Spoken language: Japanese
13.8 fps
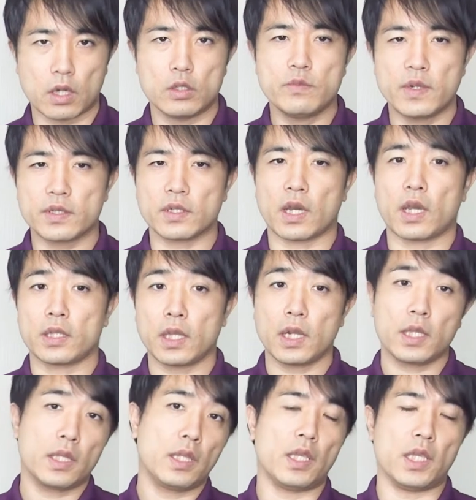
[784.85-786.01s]
がうまく
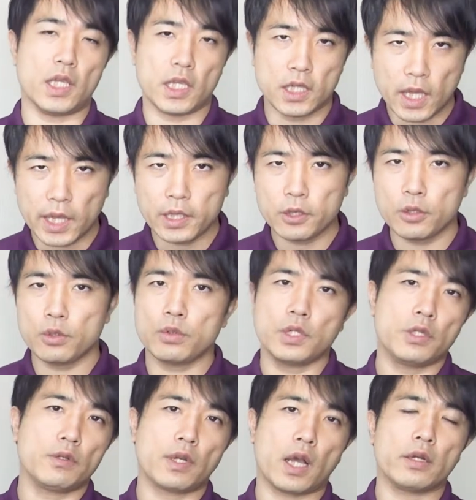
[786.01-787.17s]
働けていないいないという
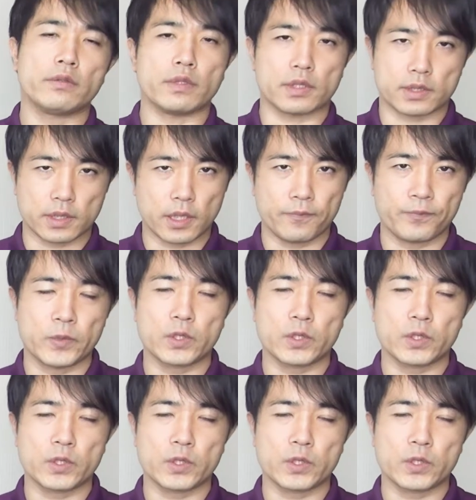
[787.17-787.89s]
理由があるんですね。